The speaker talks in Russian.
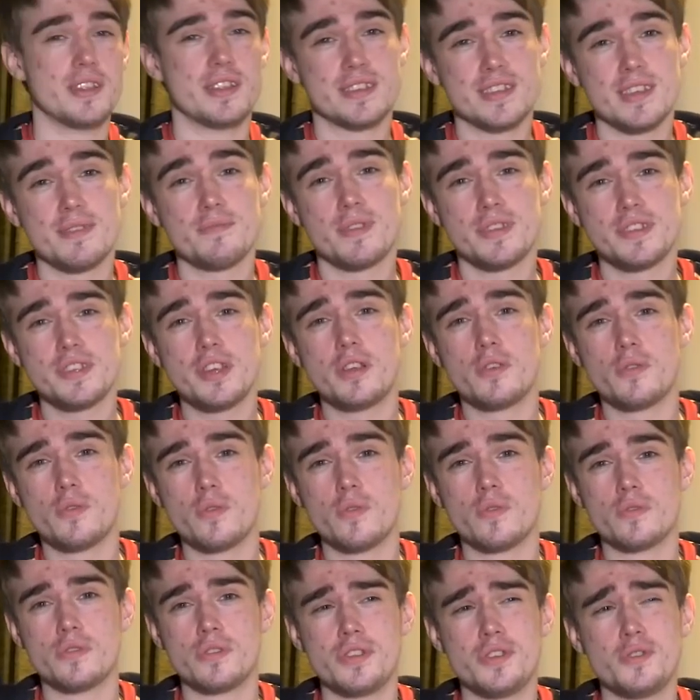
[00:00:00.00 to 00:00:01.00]
На самом то деле
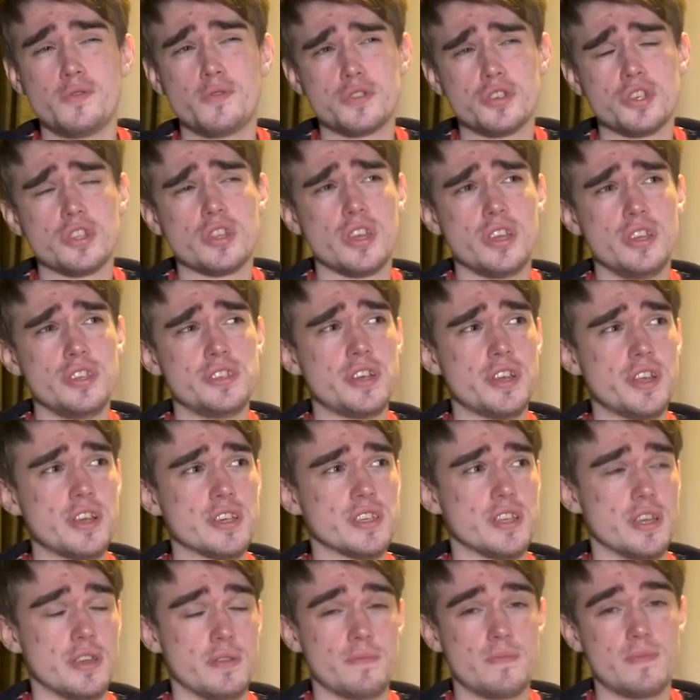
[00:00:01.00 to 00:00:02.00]
он не очень-то
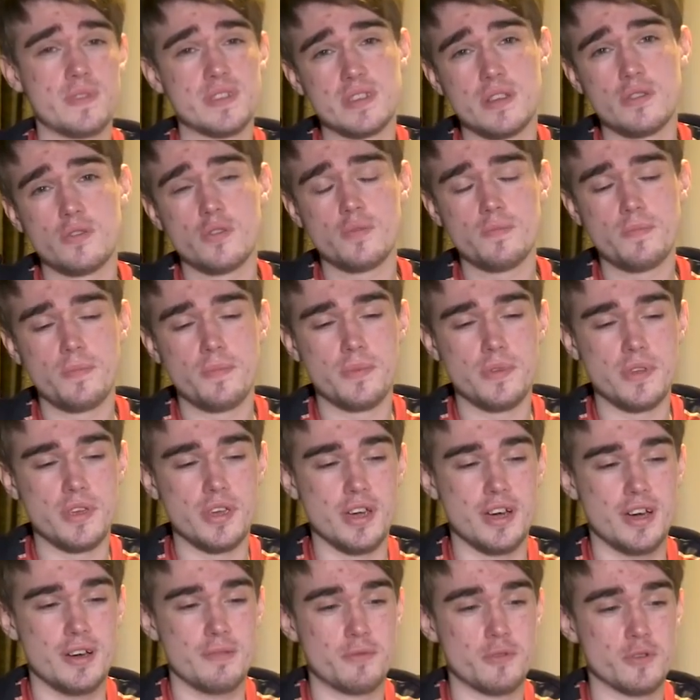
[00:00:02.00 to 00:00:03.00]
интересный. В основном
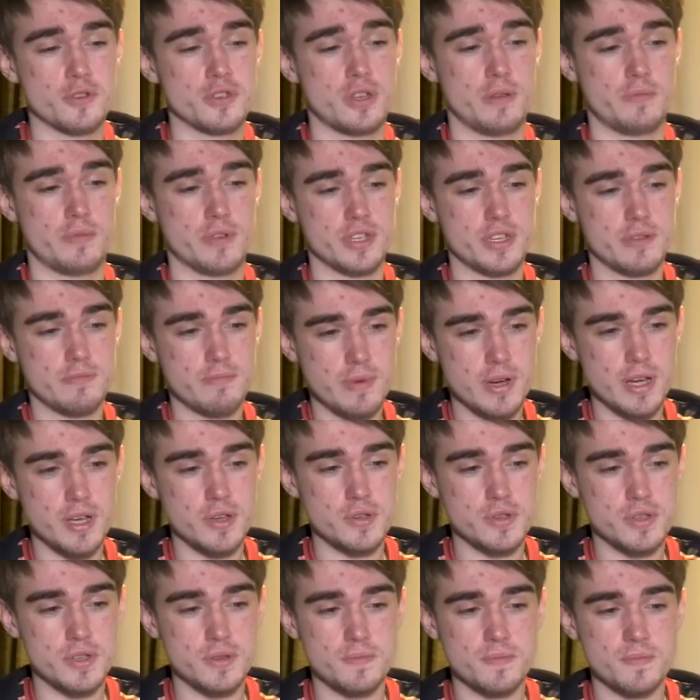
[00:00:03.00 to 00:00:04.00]
я просто
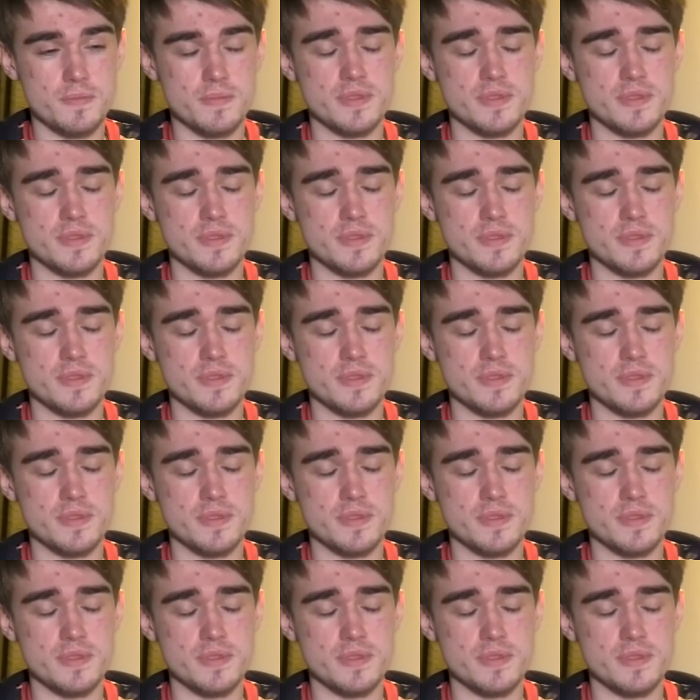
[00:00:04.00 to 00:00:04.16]
просыпаюсь